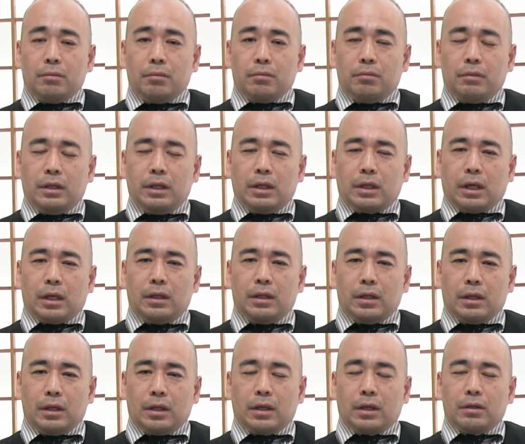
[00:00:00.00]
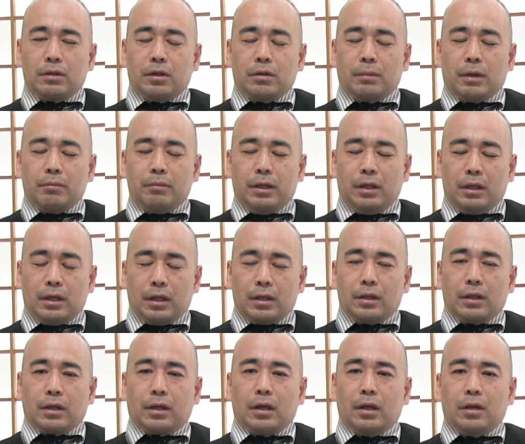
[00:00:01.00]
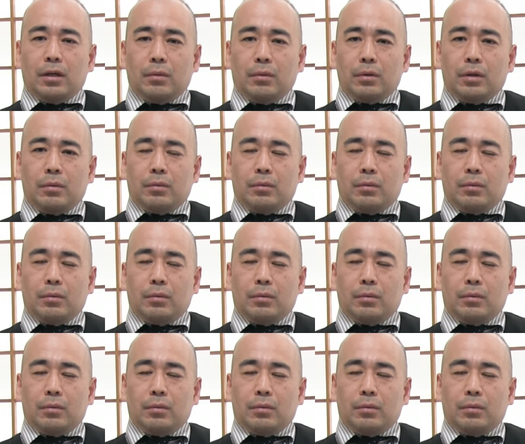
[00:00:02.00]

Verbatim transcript: 右か左かで言えば右なんだけれども、